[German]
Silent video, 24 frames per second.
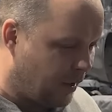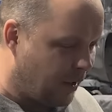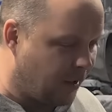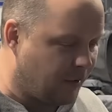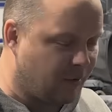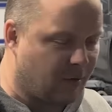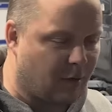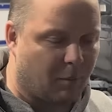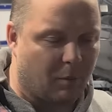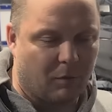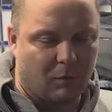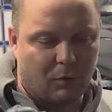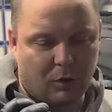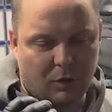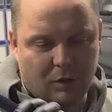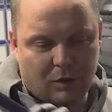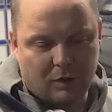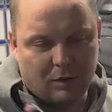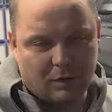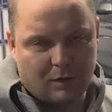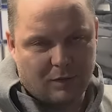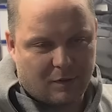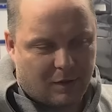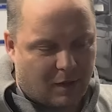dann hast du aber wirklich
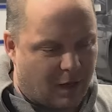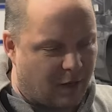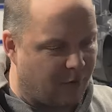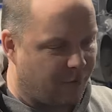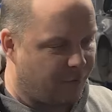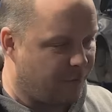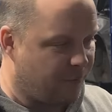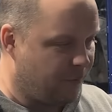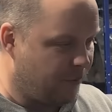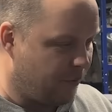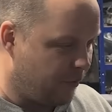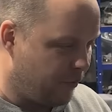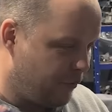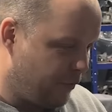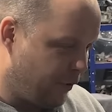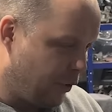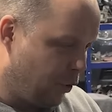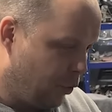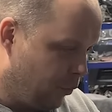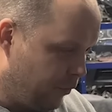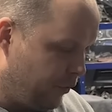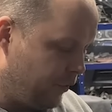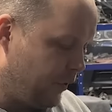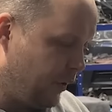einen safen,
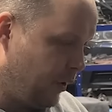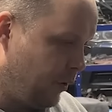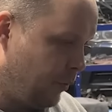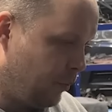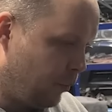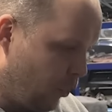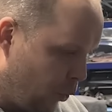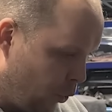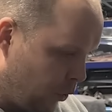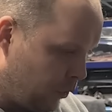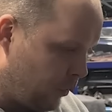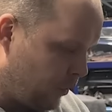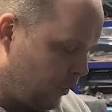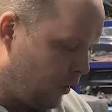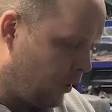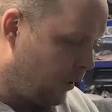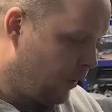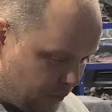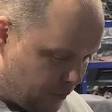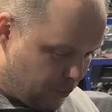vernünftigen Motor,